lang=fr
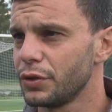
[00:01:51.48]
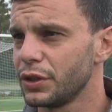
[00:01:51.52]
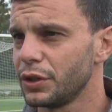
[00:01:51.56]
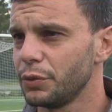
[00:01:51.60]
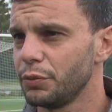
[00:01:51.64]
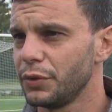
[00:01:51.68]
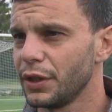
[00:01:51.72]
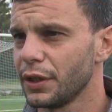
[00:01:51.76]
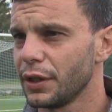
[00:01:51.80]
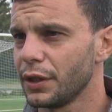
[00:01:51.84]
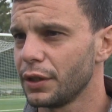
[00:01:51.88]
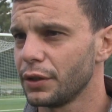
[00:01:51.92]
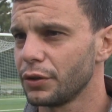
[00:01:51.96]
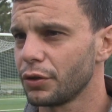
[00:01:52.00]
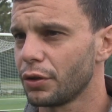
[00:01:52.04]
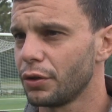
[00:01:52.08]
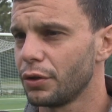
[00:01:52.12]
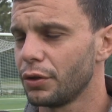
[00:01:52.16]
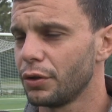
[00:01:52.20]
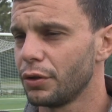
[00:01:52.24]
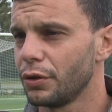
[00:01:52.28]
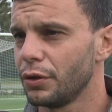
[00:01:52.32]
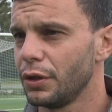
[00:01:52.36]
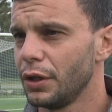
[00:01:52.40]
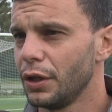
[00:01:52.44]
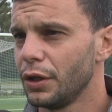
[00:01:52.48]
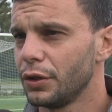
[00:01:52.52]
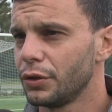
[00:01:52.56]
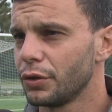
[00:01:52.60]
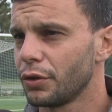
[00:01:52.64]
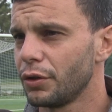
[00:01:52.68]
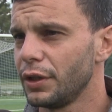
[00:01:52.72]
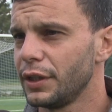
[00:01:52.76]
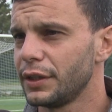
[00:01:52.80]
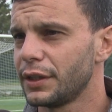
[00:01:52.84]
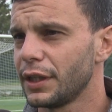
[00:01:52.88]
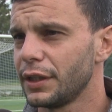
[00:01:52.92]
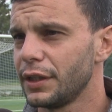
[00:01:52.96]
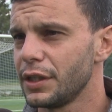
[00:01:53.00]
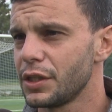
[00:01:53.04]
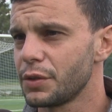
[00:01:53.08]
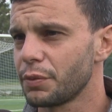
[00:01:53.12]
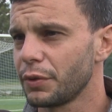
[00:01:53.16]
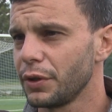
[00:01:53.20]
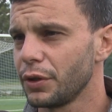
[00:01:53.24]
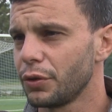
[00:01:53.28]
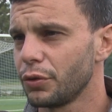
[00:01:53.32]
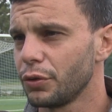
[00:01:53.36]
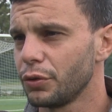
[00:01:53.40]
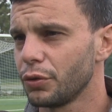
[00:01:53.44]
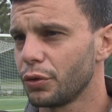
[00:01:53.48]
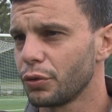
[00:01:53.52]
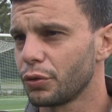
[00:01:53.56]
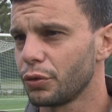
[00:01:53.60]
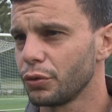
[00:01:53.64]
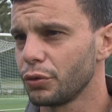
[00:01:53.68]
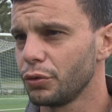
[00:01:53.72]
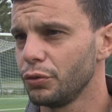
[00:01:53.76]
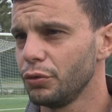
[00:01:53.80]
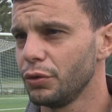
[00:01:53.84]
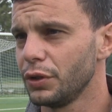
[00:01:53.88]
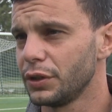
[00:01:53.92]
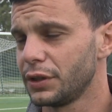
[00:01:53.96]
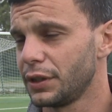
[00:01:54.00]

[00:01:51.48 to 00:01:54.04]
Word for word: aussi bien dans, l'état d'esprit que dans le contenu.